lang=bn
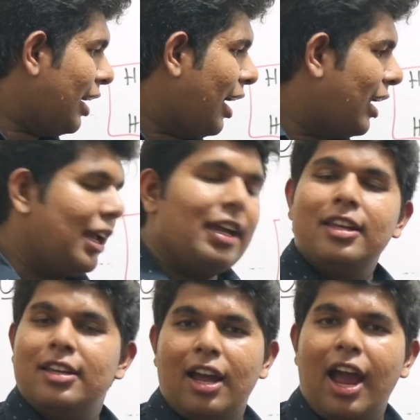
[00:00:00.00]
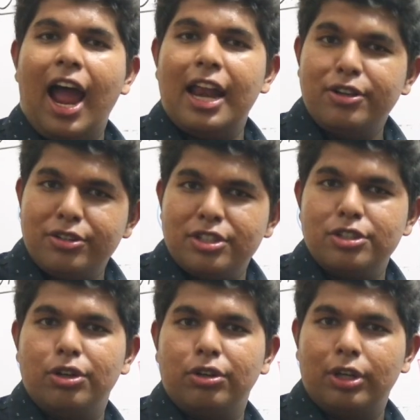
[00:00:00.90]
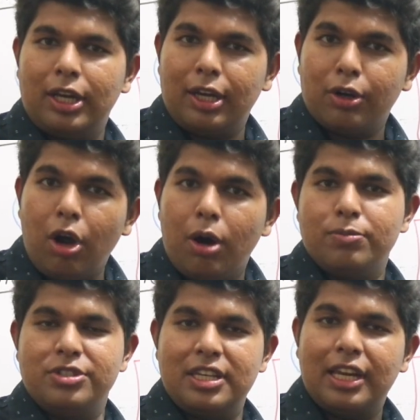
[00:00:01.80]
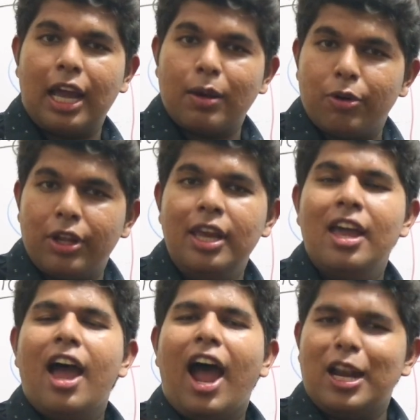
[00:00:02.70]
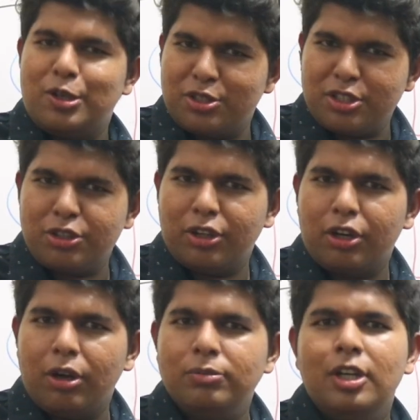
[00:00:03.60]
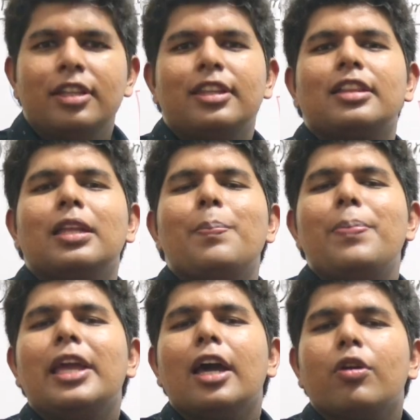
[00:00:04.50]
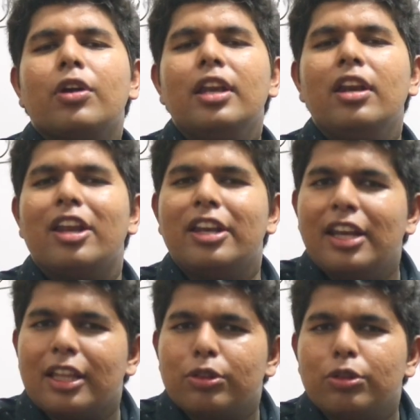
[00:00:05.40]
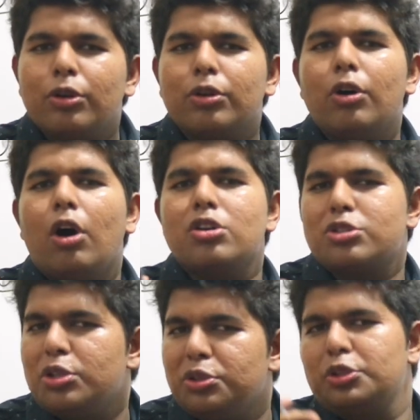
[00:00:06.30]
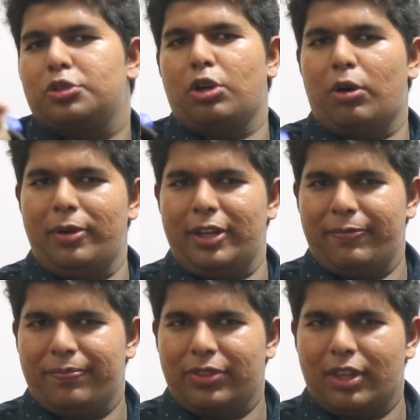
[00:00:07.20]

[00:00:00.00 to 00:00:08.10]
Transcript: যেখানে হাইড্রোজেন সংখ্যা কম যে কার্বনে হাইড্রোজেন সংখ্যা কম তাতে বিকারকের ঋণাত্মক অংশ যুক্ত হবে